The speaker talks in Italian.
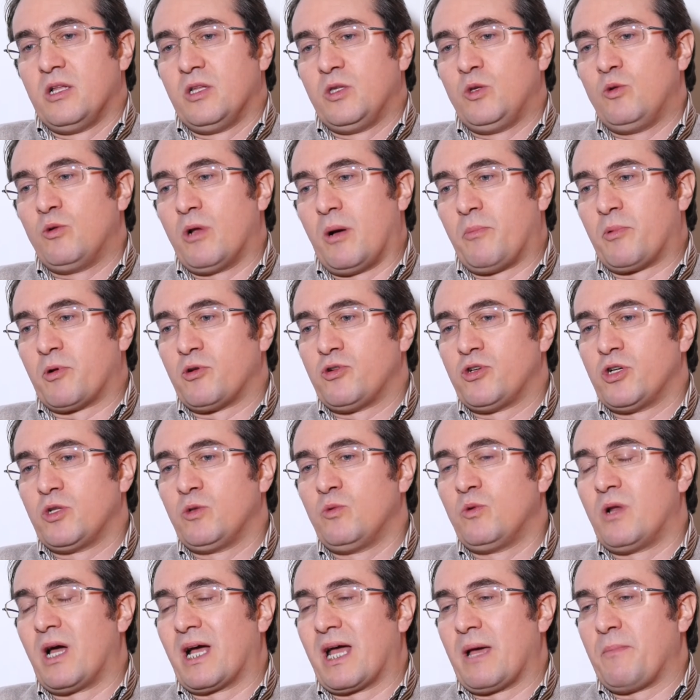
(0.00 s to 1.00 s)
di una
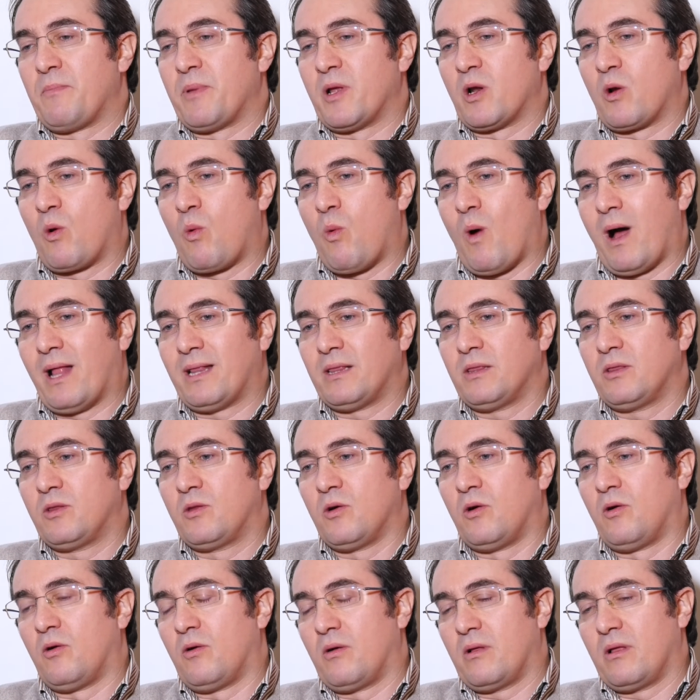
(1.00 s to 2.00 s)
procedura che per
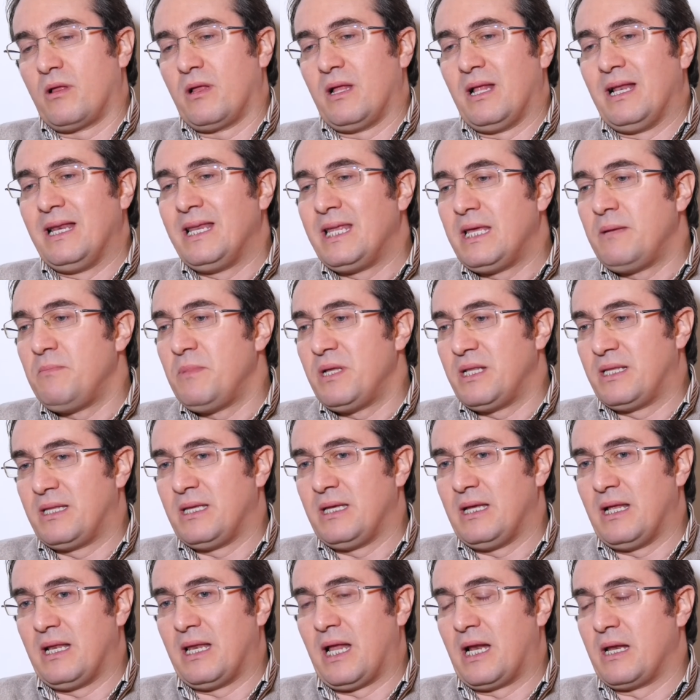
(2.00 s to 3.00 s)
quanto
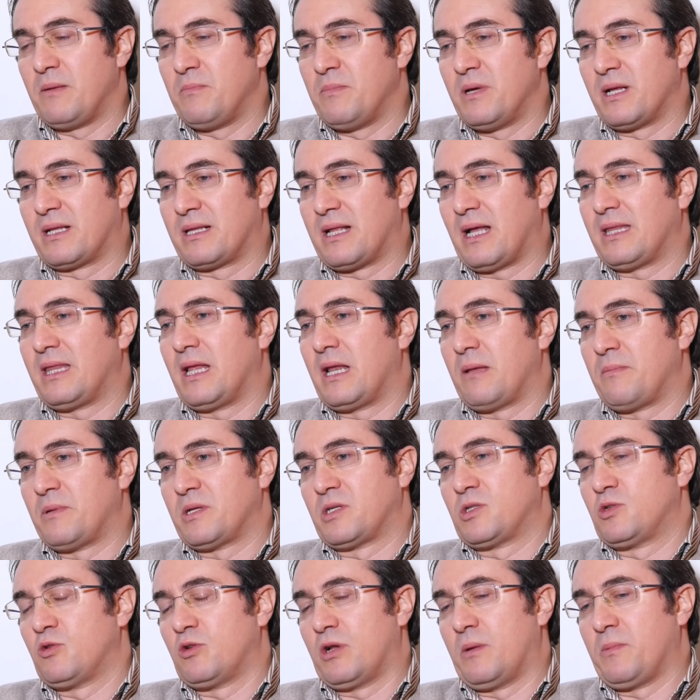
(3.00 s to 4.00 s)
limiti la libertà della
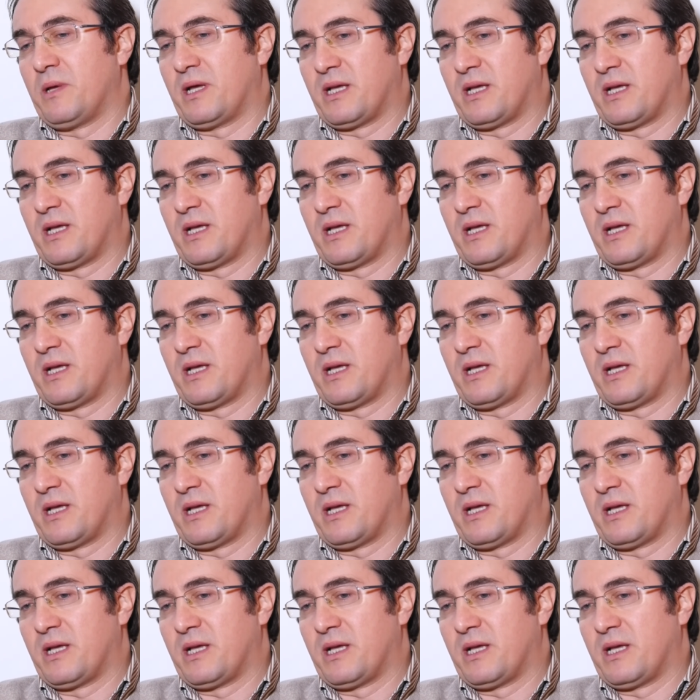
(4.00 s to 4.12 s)
persona,